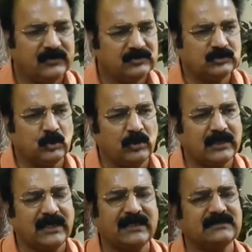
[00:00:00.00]

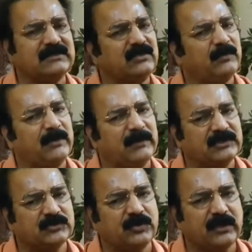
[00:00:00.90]
जोड़कर ऐसे
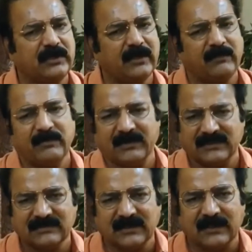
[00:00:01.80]
बच्चों की हमें मदद
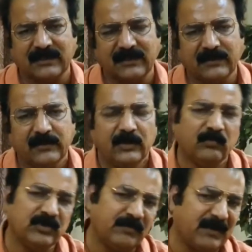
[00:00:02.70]
करनी है
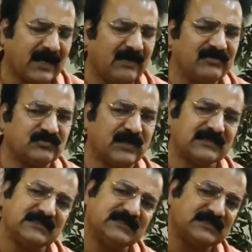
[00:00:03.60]
मुझे पक्का विश्वास है
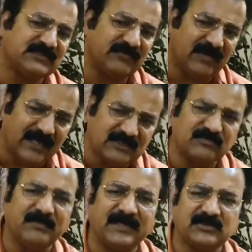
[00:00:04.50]
जैसे सिविल लाइन्स में
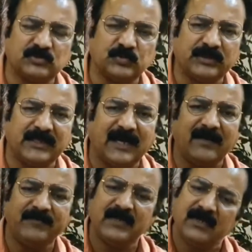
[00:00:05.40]
मैंने शुरू किया
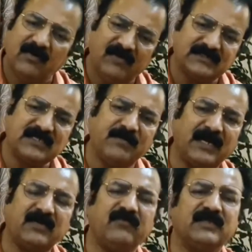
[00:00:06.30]
है वैसे ही
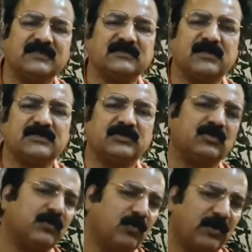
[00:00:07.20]
बाकी विधानसभा क्षेत्रों
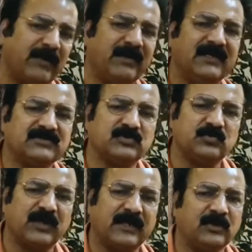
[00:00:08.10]
में और एमएलए शुरू
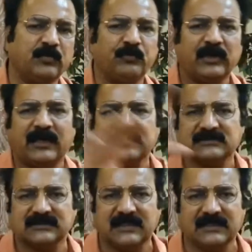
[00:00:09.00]
करेंगे तो पूरे
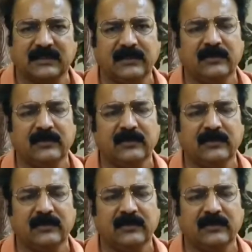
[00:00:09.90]
राजस्थान के